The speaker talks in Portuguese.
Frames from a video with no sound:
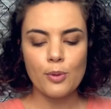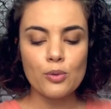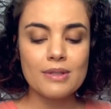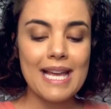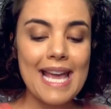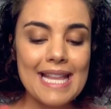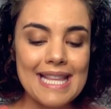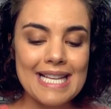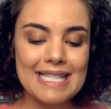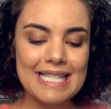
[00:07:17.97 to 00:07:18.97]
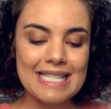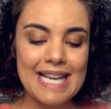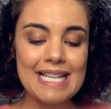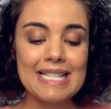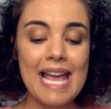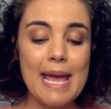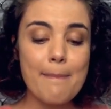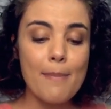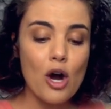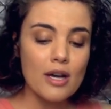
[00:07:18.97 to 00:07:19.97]
pontos e 16
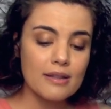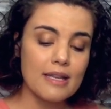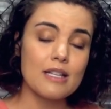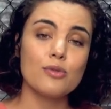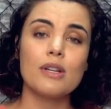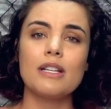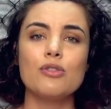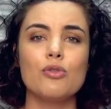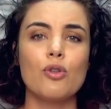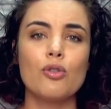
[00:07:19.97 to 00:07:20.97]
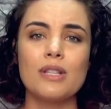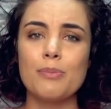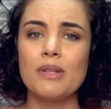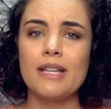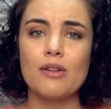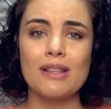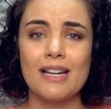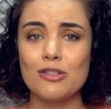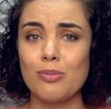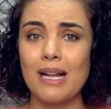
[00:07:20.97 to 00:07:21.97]
rebotes. O Orlando jogou o tempo inteiro
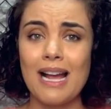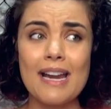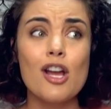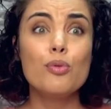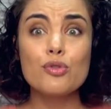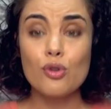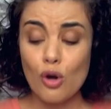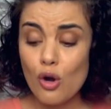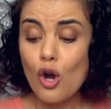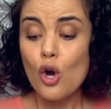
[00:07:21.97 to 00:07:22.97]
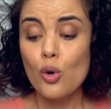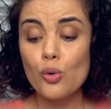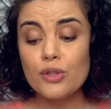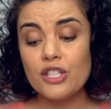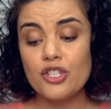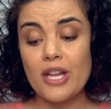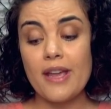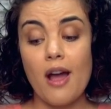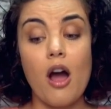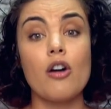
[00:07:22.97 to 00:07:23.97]
atrás do placar, buscou o
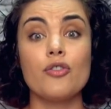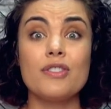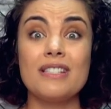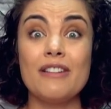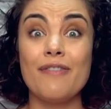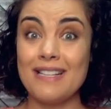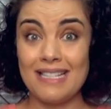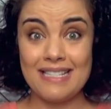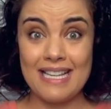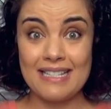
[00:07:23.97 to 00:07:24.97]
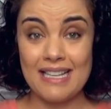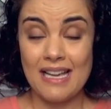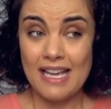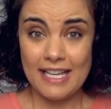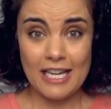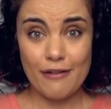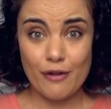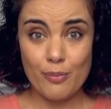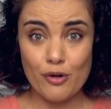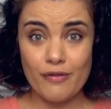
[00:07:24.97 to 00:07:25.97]
DJ Augustin, fez a cesta que
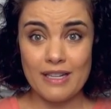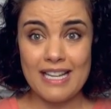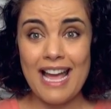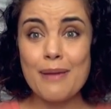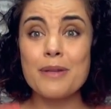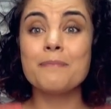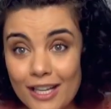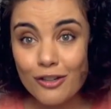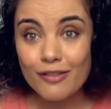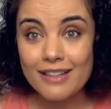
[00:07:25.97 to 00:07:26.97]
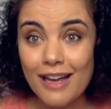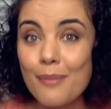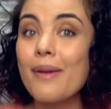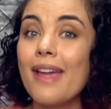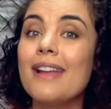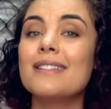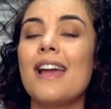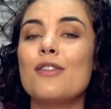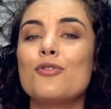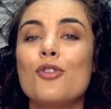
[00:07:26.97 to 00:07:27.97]
levou pro overtime e no overtime eles
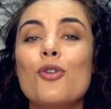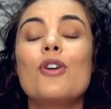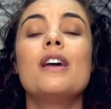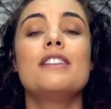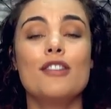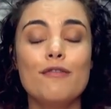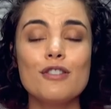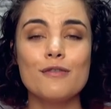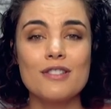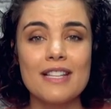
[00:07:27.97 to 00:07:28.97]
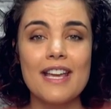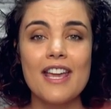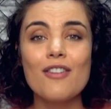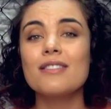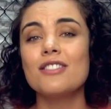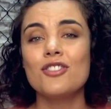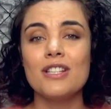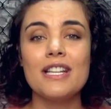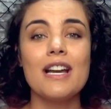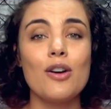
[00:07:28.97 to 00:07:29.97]
ganharam o jogo. Se eu fosse você, eu
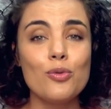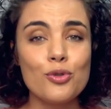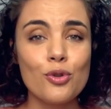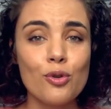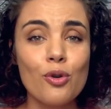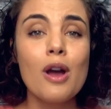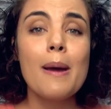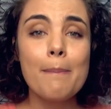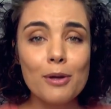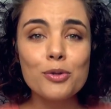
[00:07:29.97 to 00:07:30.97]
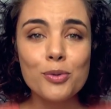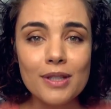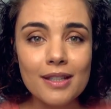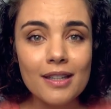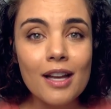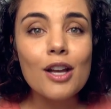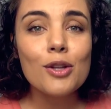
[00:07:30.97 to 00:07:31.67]
assistiria o jogo pelo Twitter